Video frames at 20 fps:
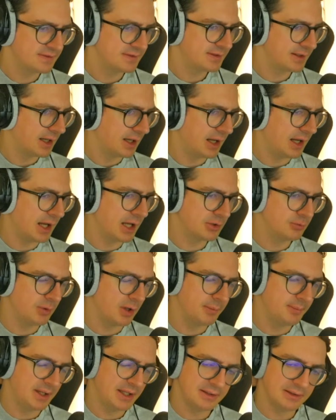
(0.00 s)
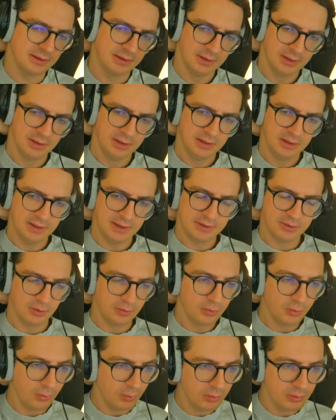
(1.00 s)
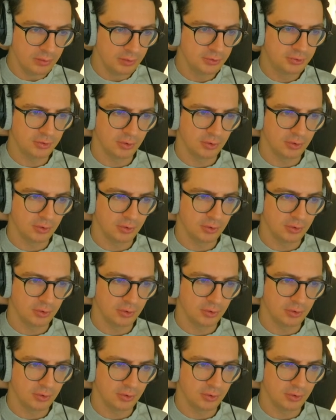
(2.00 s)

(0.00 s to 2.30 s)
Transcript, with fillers: c'était un hardware ban et qu'en gros euh,